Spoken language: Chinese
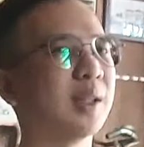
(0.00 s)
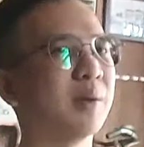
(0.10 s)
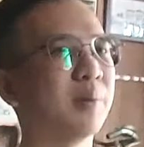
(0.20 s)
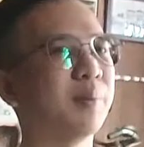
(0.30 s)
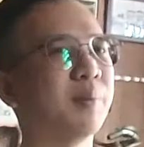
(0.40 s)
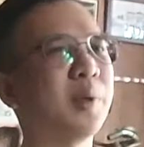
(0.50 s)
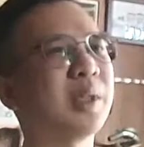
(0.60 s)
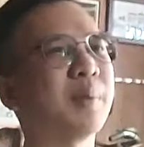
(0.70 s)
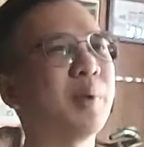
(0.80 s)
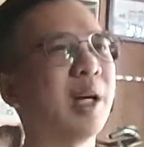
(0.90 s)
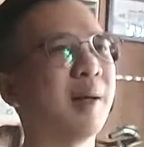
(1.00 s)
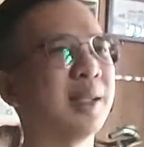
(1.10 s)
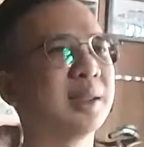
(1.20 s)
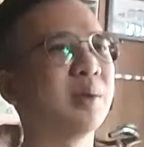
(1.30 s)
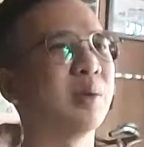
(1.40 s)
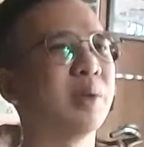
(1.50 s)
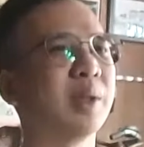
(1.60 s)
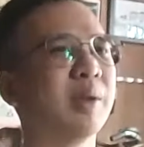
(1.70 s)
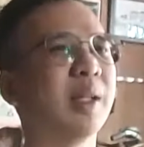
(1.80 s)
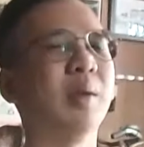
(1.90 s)
我没有讲不好啊，只是我觉得
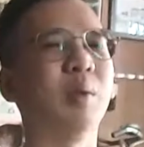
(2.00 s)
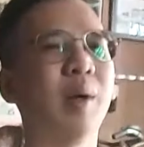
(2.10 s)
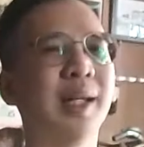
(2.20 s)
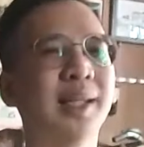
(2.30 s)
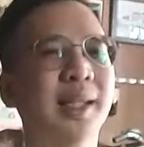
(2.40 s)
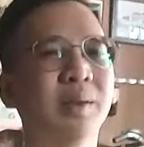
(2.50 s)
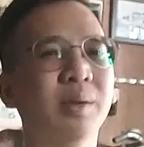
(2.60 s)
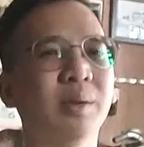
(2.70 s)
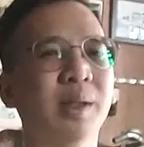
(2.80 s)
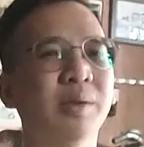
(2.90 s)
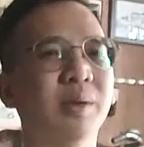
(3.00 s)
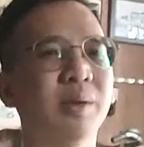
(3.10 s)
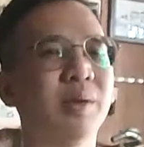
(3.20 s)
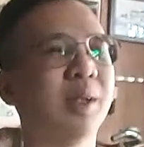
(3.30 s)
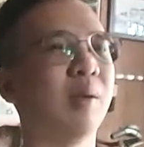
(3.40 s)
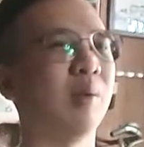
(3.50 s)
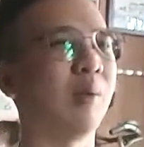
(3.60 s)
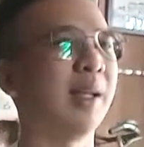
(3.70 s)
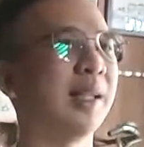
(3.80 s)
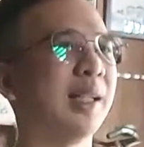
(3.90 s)
会很乱呐，对我来说觉得很
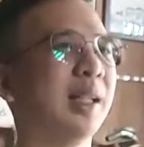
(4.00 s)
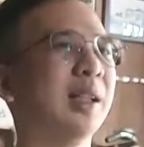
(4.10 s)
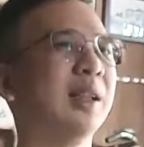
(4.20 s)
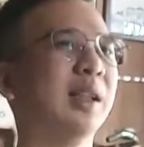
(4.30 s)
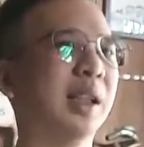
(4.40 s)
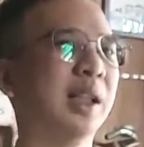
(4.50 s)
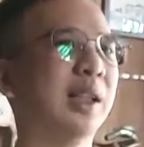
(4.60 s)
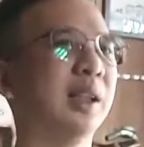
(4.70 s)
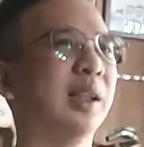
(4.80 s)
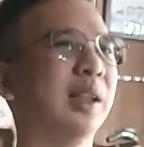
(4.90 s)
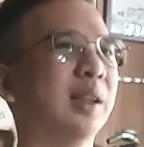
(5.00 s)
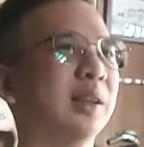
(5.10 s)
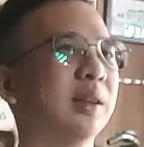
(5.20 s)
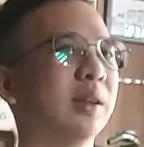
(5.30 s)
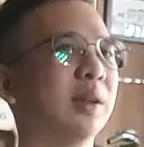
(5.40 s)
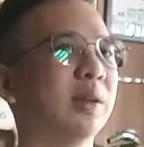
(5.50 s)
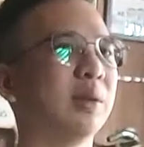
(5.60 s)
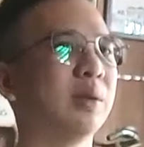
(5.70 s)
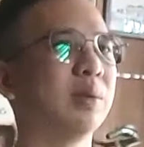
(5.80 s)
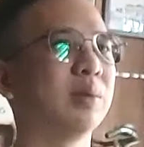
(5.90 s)
乱呐。啊。啊。
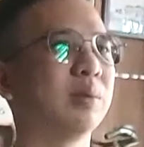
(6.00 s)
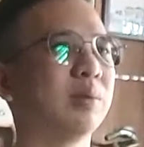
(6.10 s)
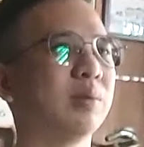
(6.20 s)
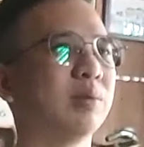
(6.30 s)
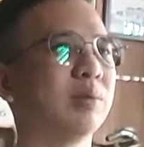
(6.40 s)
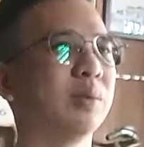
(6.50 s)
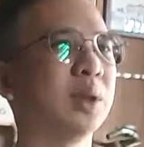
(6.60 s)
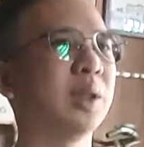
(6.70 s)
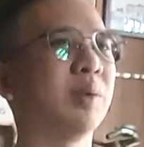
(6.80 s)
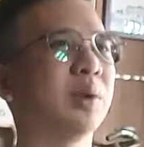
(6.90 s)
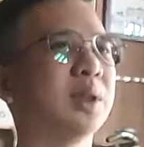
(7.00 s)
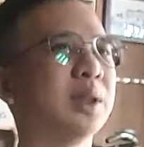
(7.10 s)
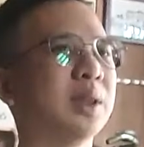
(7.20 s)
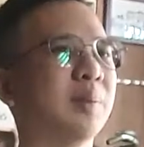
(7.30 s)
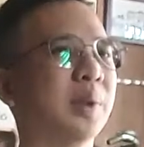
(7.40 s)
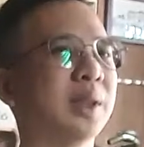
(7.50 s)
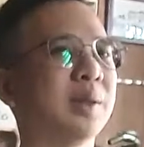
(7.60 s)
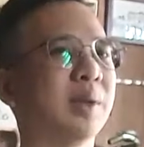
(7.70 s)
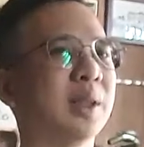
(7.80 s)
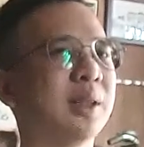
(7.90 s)
收。而且我自己本身
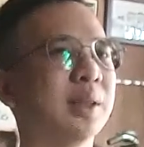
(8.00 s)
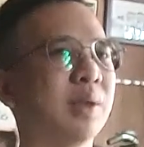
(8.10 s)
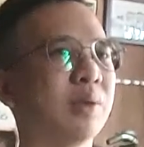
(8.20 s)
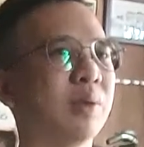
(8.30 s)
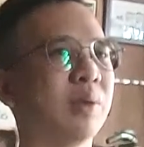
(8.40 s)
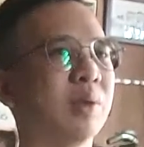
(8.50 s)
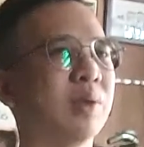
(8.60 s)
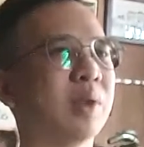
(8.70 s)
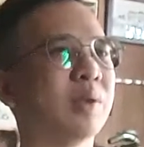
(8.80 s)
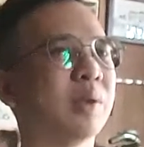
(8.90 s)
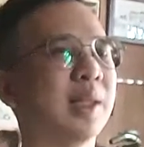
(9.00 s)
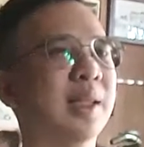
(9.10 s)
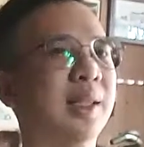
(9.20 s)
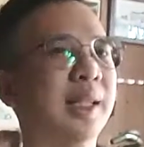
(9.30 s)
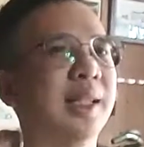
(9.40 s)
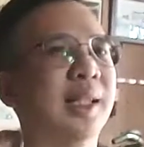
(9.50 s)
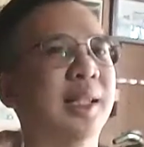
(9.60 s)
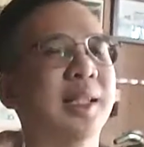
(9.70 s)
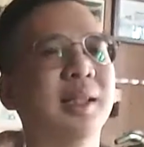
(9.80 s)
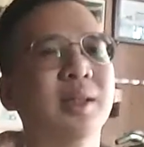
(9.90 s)
我一个人在做，我会觉得做的很累啊，
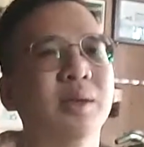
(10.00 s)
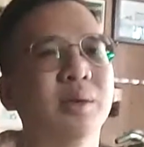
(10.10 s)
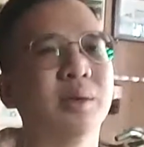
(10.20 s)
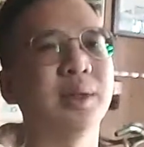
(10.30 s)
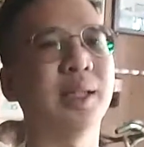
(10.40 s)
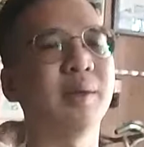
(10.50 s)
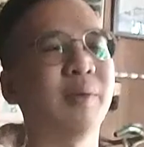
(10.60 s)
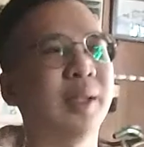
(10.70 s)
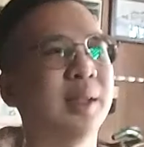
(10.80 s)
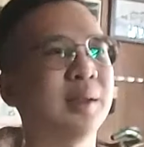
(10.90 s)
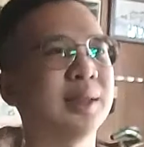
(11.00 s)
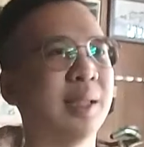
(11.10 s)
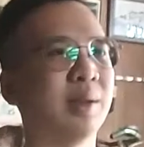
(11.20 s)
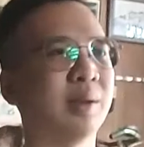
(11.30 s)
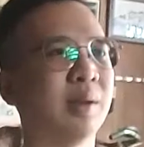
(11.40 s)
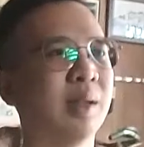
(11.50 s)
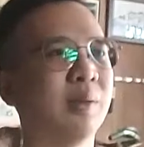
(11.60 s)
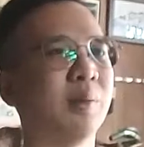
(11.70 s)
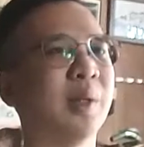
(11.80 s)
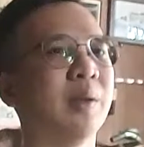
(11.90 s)
所以现在反而少了的话，
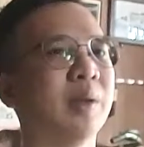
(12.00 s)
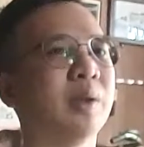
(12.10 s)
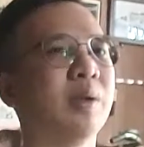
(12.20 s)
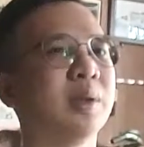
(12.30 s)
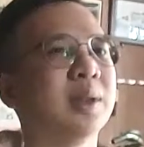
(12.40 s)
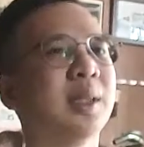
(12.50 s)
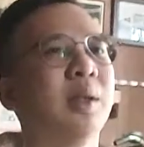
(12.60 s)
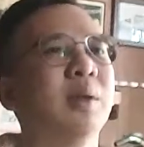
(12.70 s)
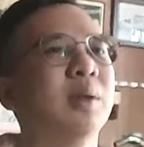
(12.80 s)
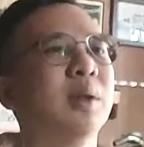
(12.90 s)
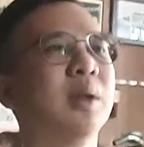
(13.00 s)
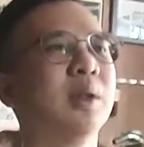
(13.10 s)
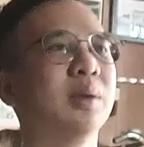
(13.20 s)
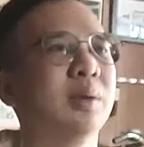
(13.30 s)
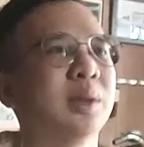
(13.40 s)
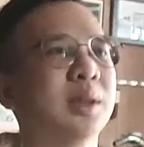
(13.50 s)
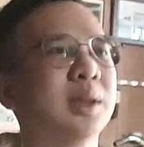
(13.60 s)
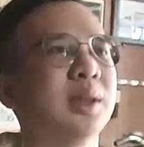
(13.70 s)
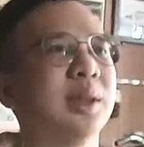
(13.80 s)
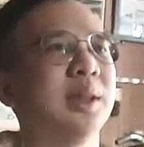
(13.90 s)
我比较容易控制，然后我自
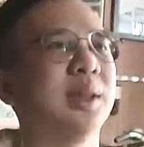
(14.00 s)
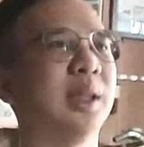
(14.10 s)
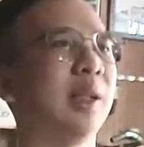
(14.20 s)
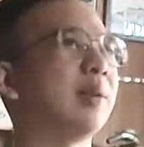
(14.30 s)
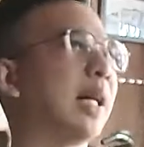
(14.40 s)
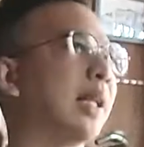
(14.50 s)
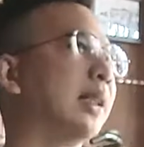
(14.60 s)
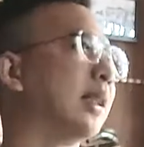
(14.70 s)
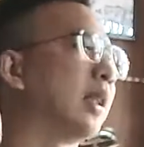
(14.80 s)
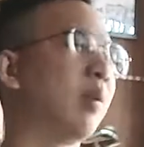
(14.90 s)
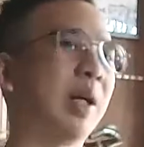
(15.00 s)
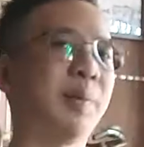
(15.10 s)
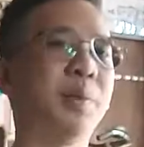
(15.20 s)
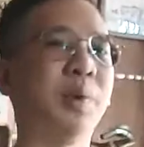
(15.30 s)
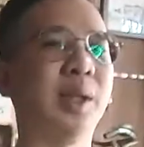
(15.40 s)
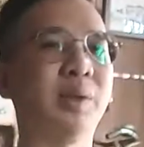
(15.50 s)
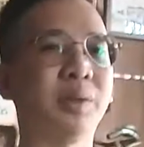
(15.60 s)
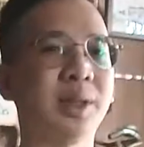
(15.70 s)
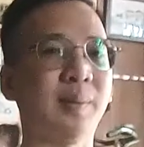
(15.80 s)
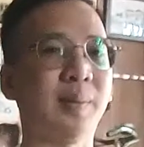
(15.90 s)
己也要打理那个花圃那些东
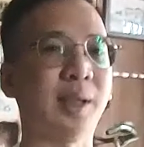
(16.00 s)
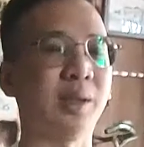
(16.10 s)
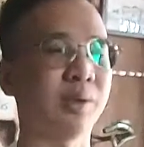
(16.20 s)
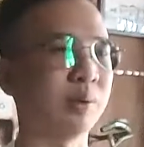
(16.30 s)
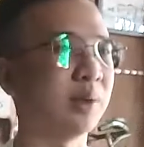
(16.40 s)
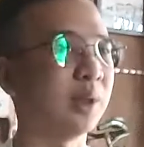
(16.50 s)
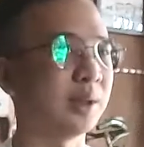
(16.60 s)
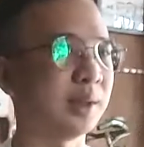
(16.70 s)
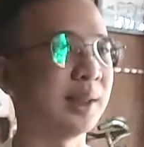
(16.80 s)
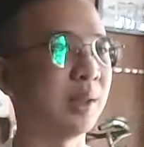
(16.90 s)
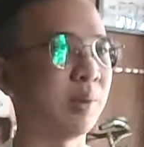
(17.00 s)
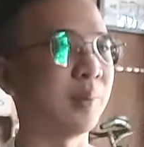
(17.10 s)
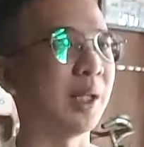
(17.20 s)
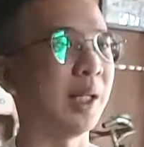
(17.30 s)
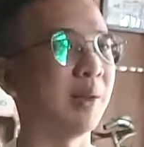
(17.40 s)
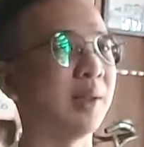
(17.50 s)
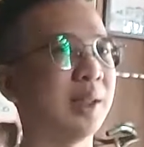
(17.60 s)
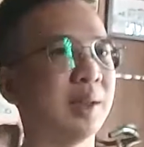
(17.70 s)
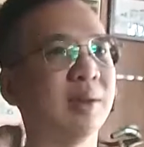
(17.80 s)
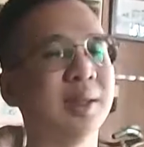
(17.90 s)
嘛，所以现在会比较好一
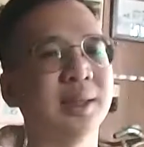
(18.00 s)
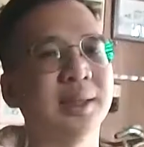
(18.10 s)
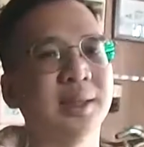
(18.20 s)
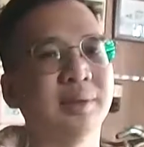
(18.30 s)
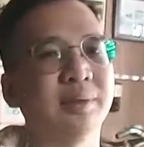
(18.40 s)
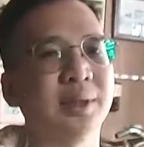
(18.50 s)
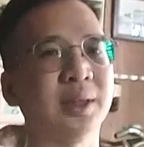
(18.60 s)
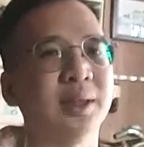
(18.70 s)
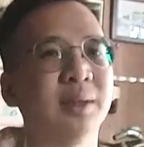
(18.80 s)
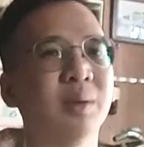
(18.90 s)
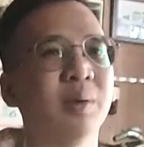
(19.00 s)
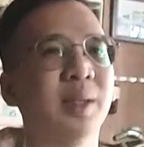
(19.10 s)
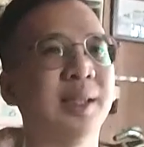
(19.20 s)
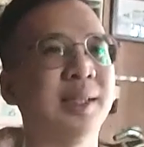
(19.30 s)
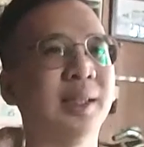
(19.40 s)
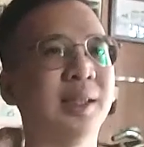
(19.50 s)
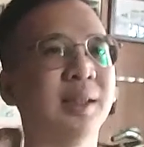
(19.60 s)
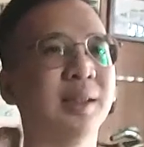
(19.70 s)
点的话，这样子形式对我来讲，